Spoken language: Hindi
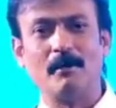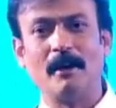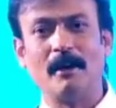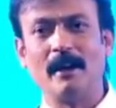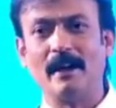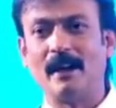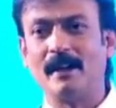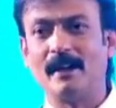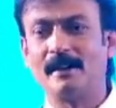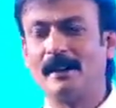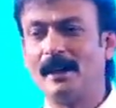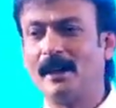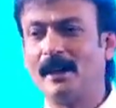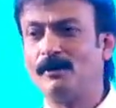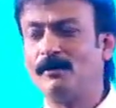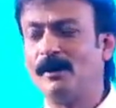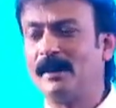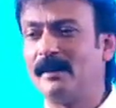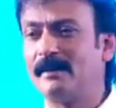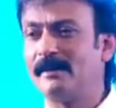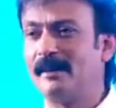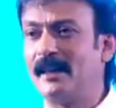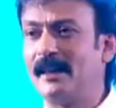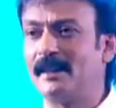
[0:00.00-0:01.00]
में रहते
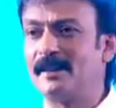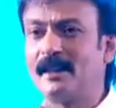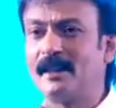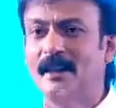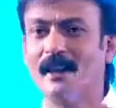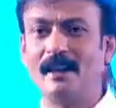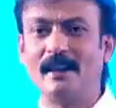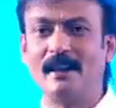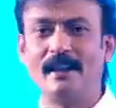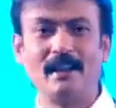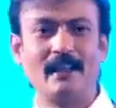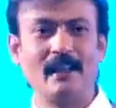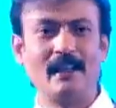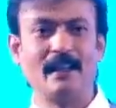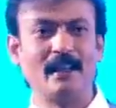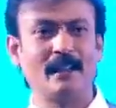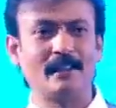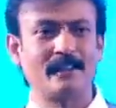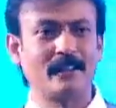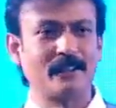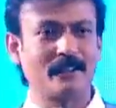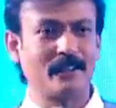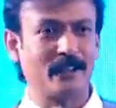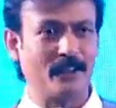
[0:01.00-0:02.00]
हुए इस देश के लिए नहीं कर
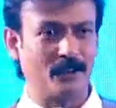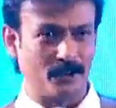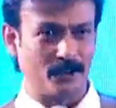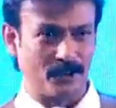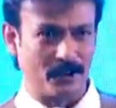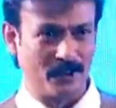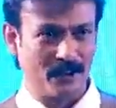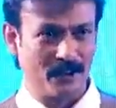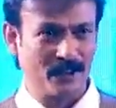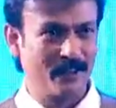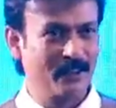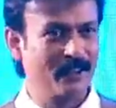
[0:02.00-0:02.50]
सकते कुछ